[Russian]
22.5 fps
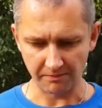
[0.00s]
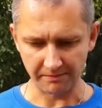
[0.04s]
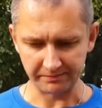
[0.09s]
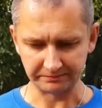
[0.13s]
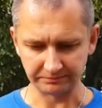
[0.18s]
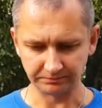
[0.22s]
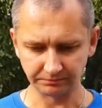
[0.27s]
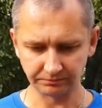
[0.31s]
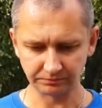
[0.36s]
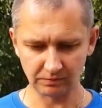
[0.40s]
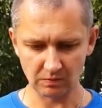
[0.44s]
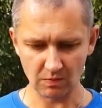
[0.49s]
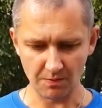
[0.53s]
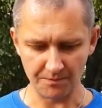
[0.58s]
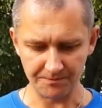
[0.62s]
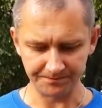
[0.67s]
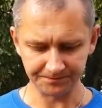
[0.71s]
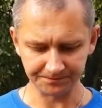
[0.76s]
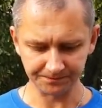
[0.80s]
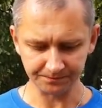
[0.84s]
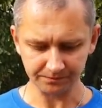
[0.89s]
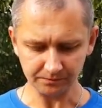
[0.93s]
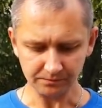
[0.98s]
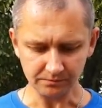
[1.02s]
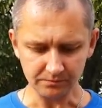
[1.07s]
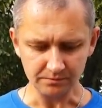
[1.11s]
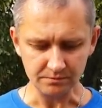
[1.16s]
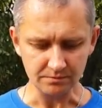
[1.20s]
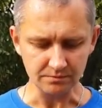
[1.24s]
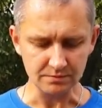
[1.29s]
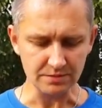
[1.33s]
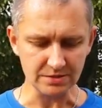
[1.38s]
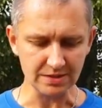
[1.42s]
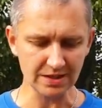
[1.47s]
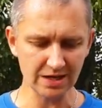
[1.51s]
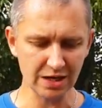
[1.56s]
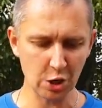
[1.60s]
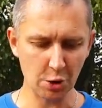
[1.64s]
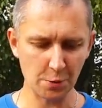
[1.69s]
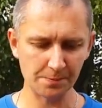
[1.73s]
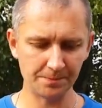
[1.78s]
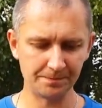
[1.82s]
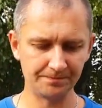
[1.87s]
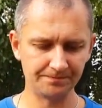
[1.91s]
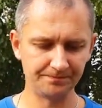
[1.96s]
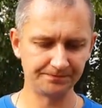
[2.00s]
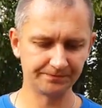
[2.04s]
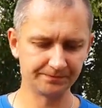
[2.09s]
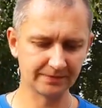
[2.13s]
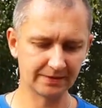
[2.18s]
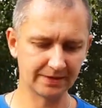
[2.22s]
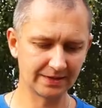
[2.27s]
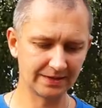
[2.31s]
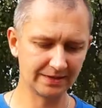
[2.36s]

Эти банановые ноги сами упали с куста.